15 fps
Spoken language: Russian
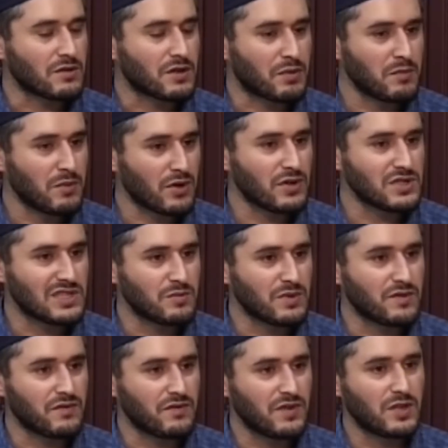К примеру, если мы
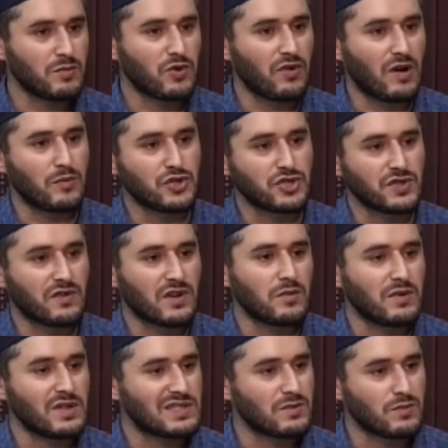видим его в обычное время,
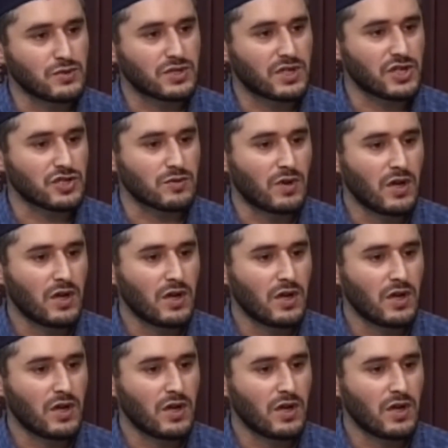если мы ему скажем,